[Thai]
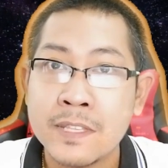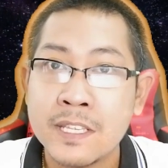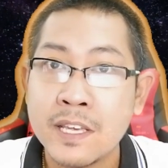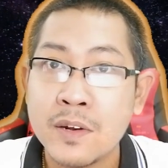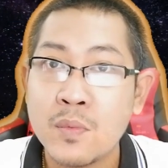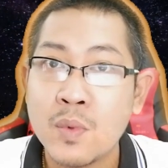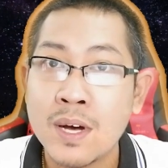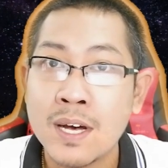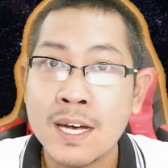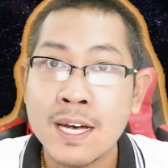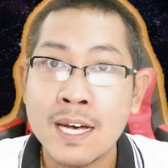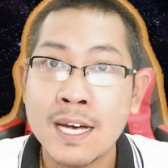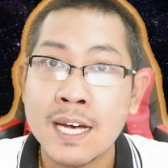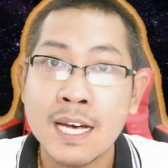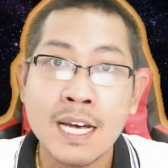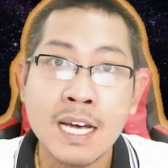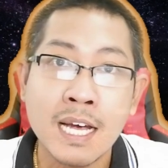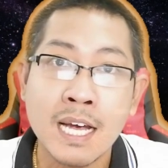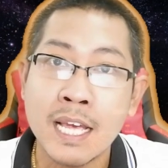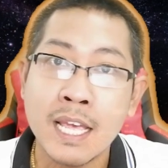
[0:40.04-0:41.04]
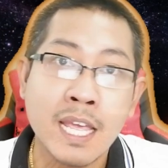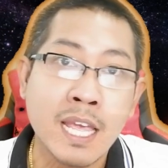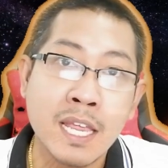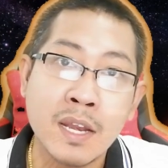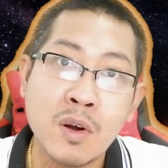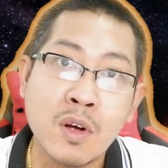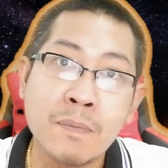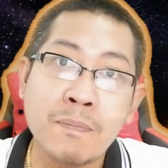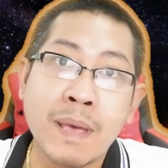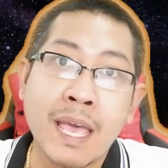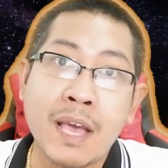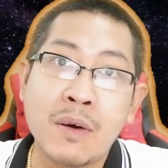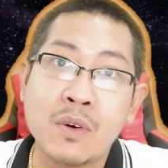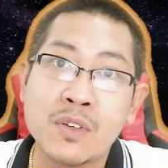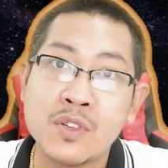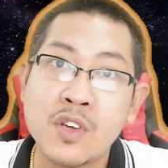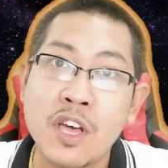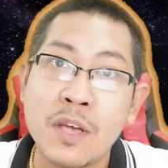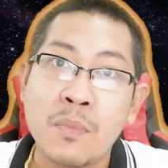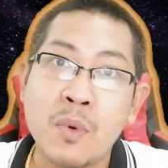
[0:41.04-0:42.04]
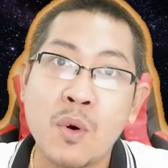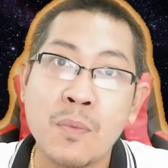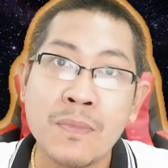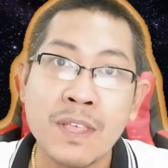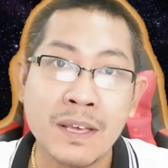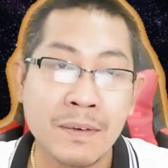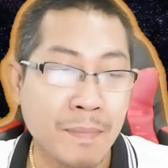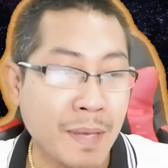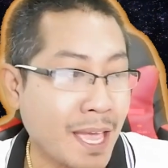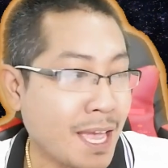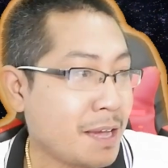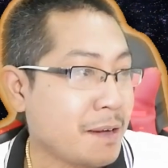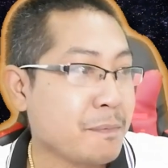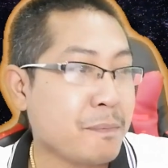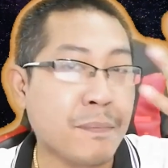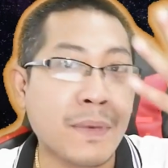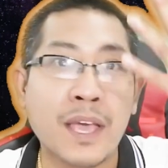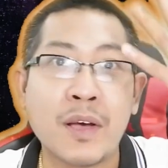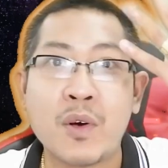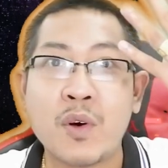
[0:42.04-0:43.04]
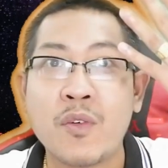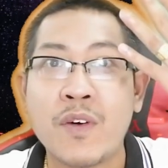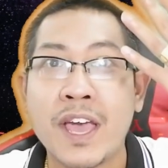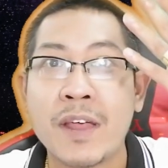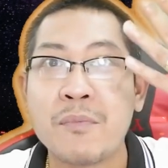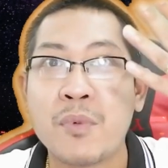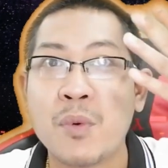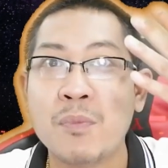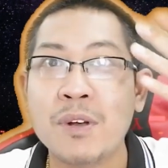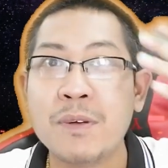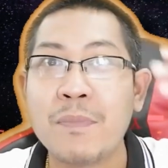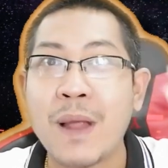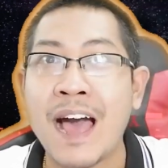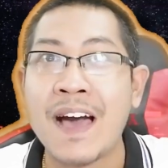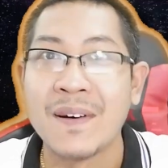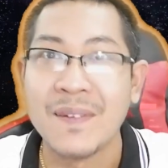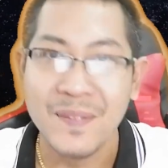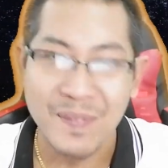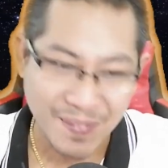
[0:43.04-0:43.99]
เช่นว่าไอ้ไอ้น็อตแพงกว่าสร้อยผมเนี่ยแพงแพงกว่าแหวนผมหรือเปล่า